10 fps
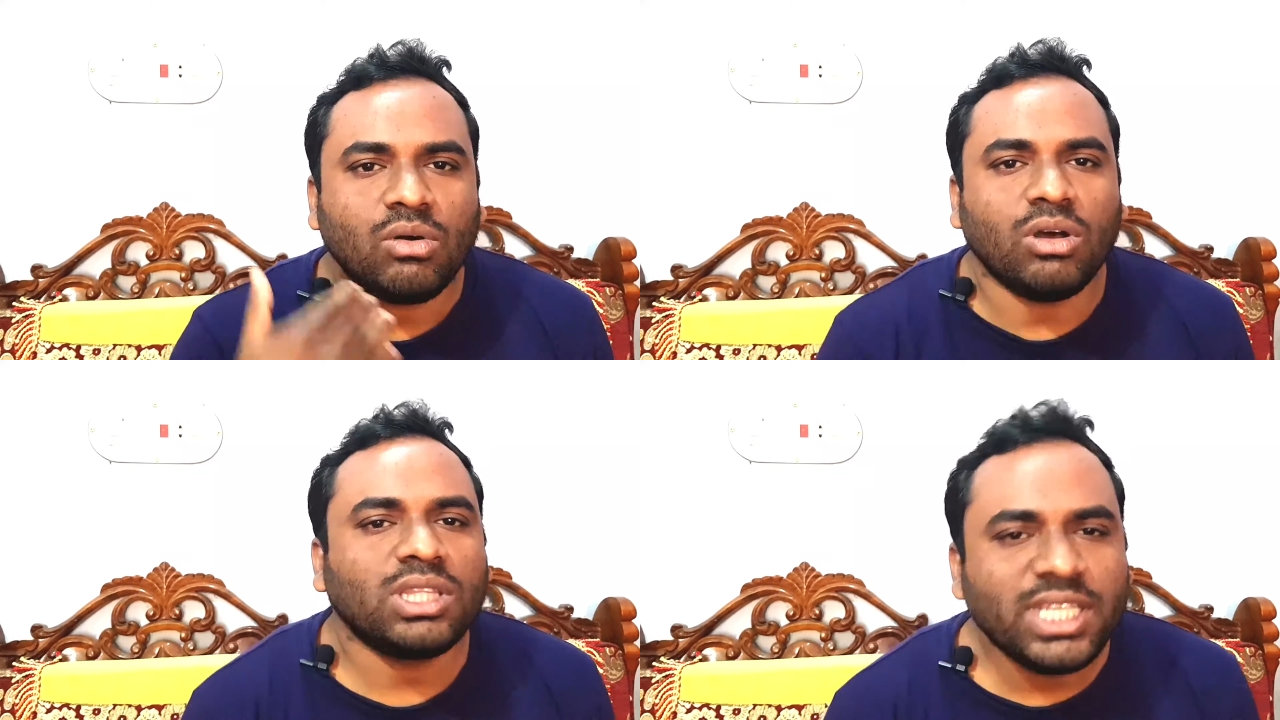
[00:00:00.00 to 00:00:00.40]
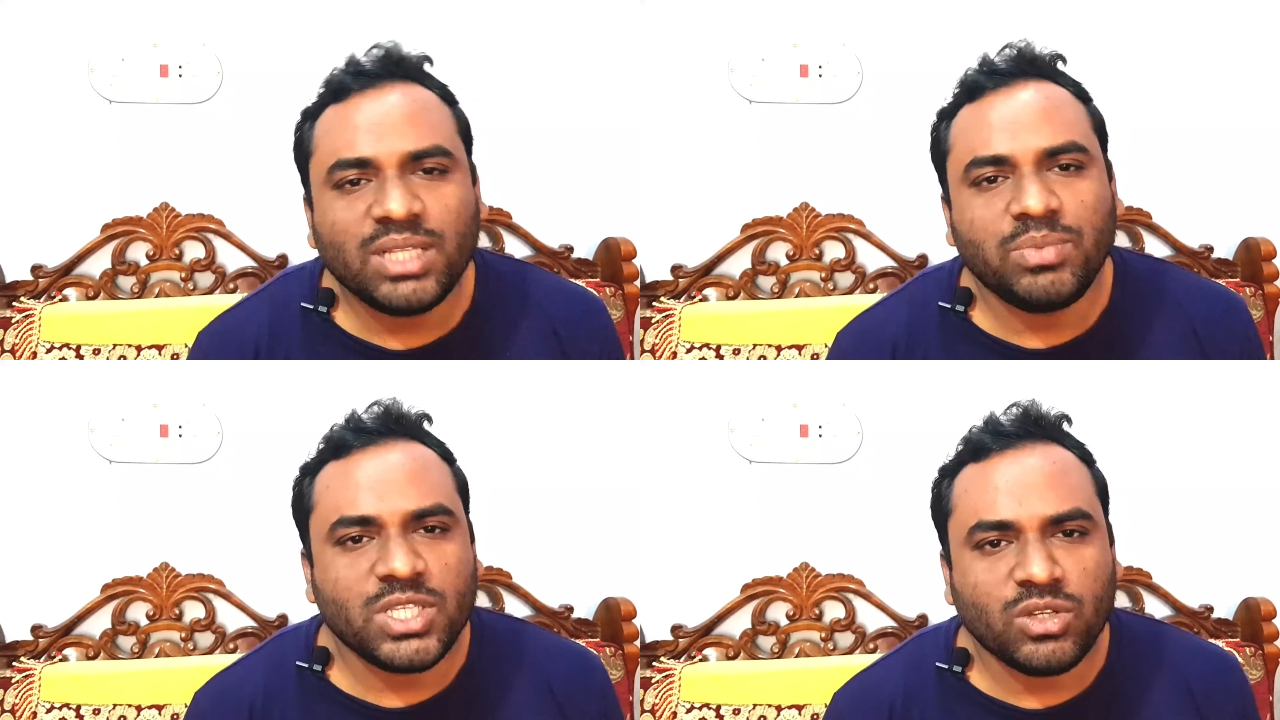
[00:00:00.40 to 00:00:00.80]
অর্থের
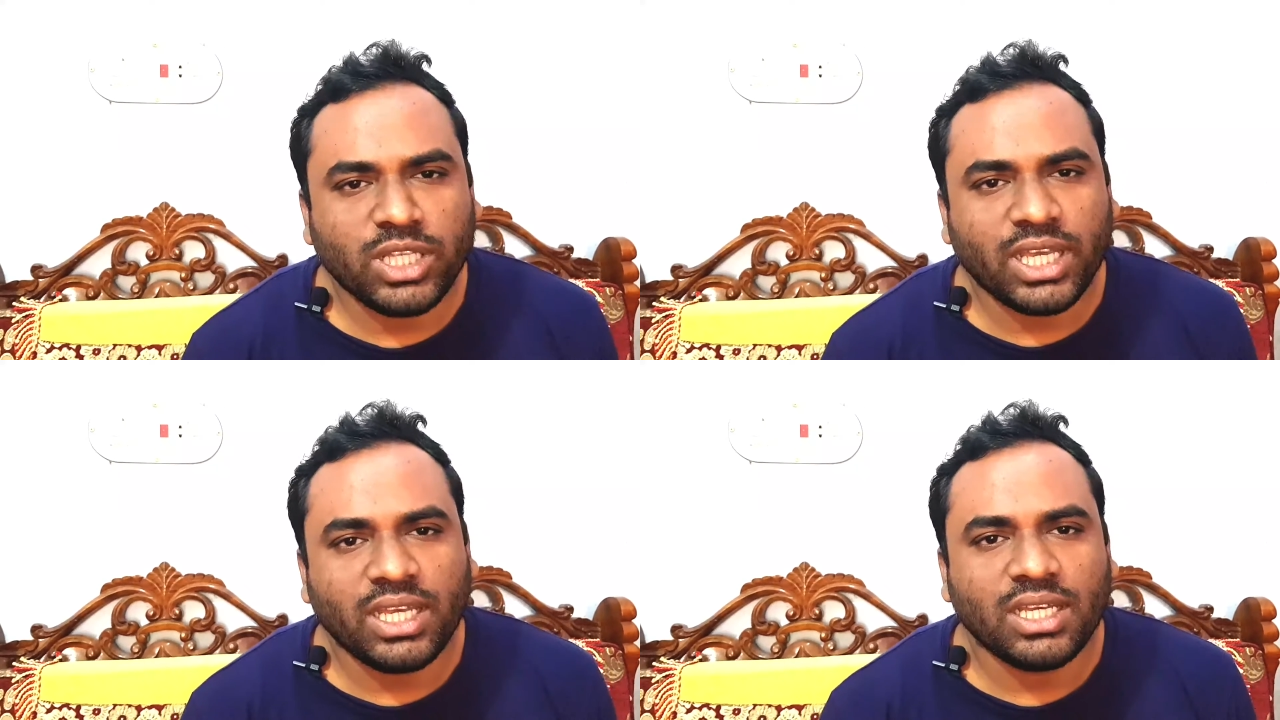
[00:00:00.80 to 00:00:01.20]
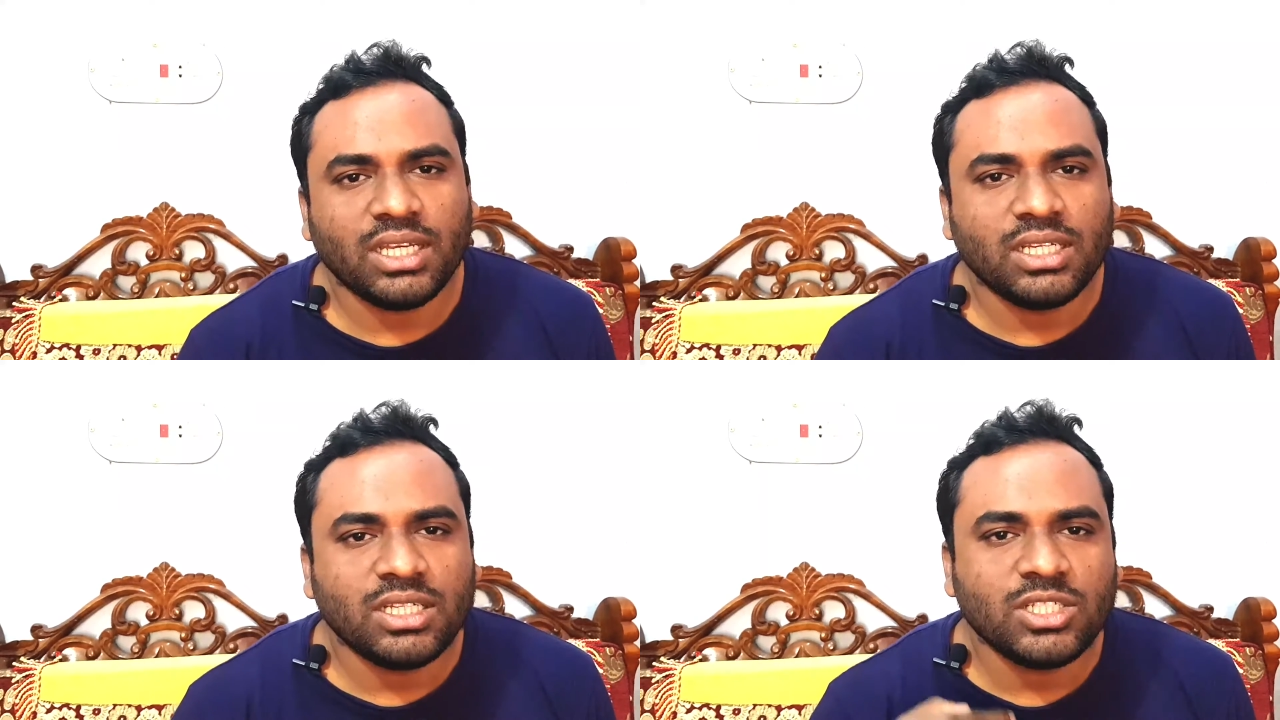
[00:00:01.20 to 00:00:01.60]
পিছনে
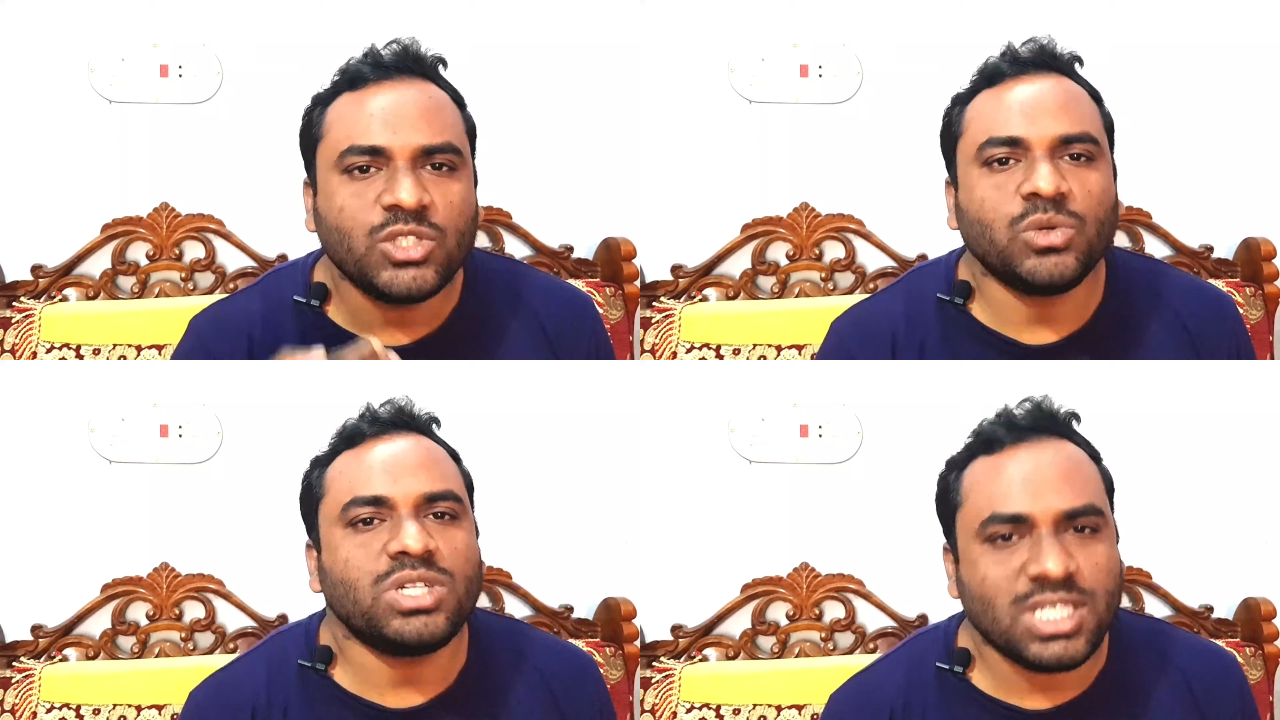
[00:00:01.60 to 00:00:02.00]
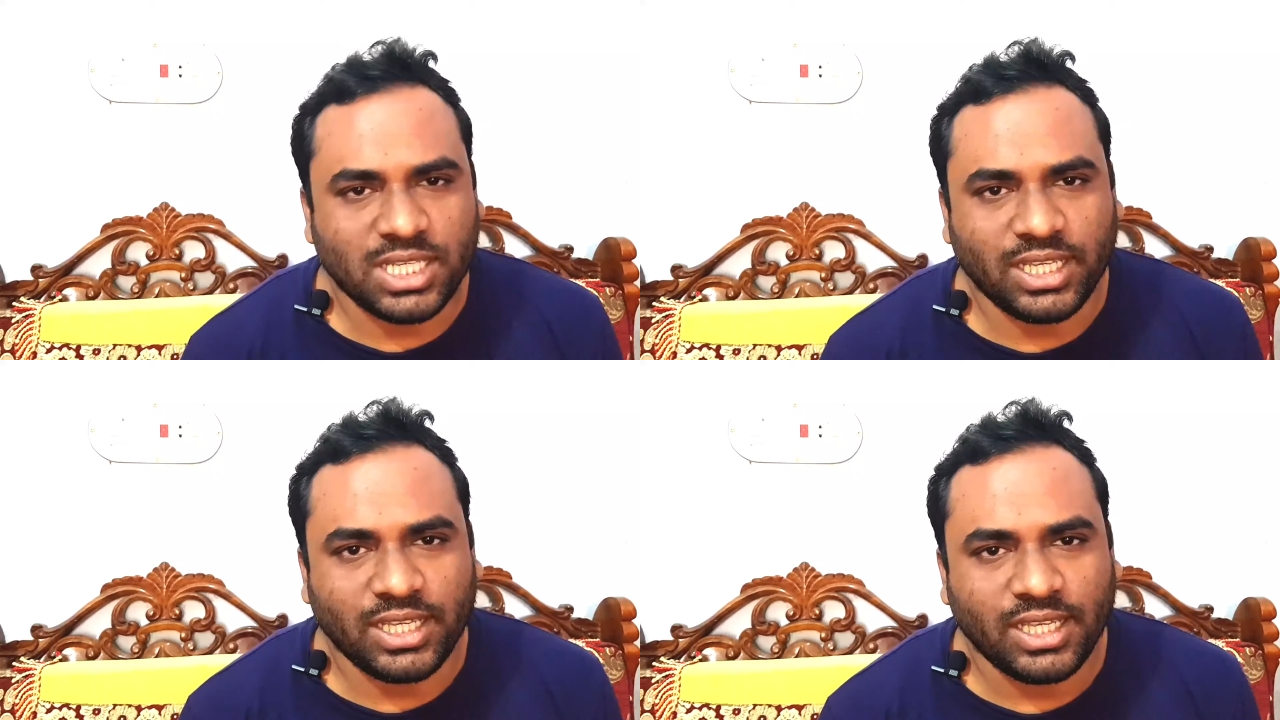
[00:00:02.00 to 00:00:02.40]
ছুটছি